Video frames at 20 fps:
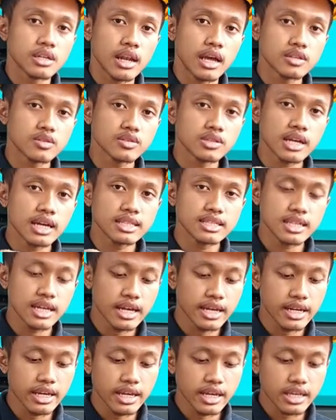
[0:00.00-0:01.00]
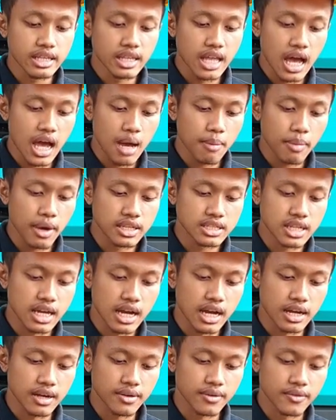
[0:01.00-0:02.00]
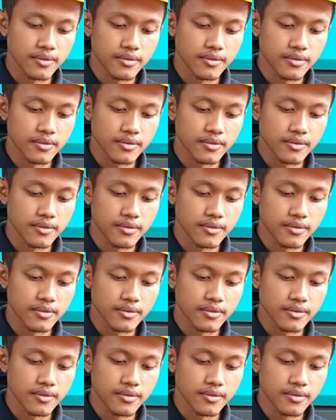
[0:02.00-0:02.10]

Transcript: Langsung saja ini kita pasang.